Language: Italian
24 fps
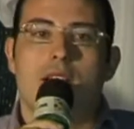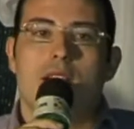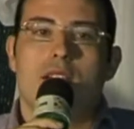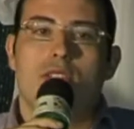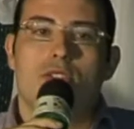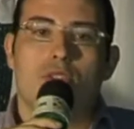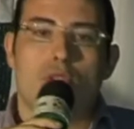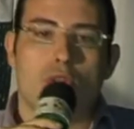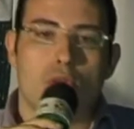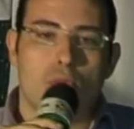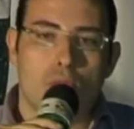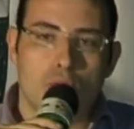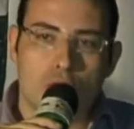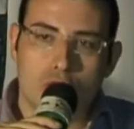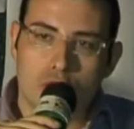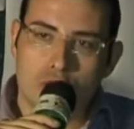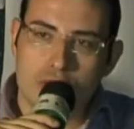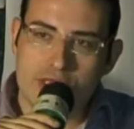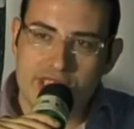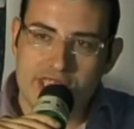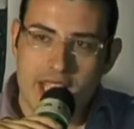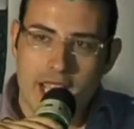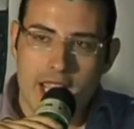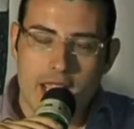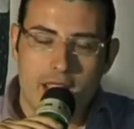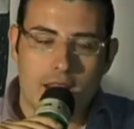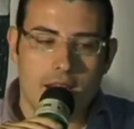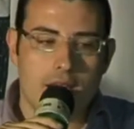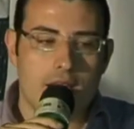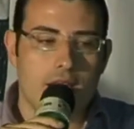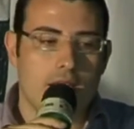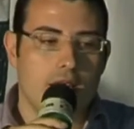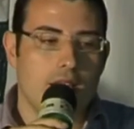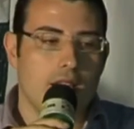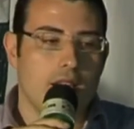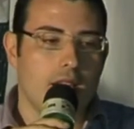sono molto
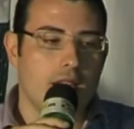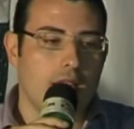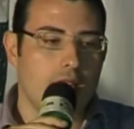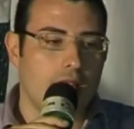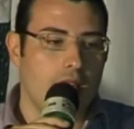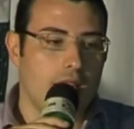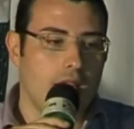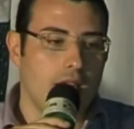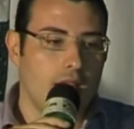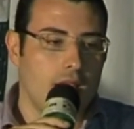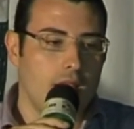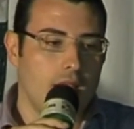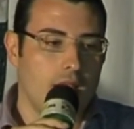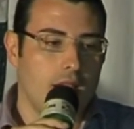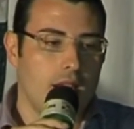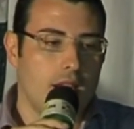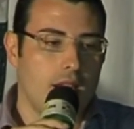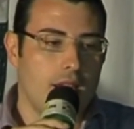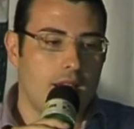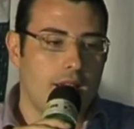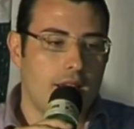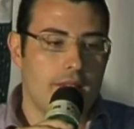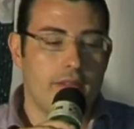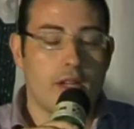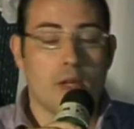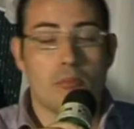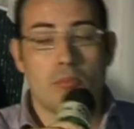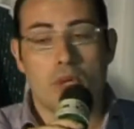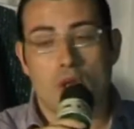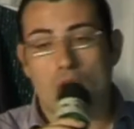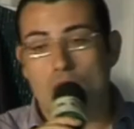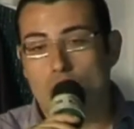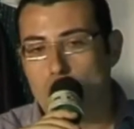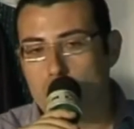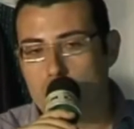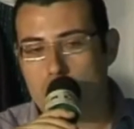seri e
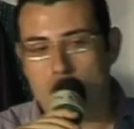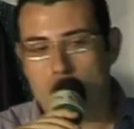avrebbero voluto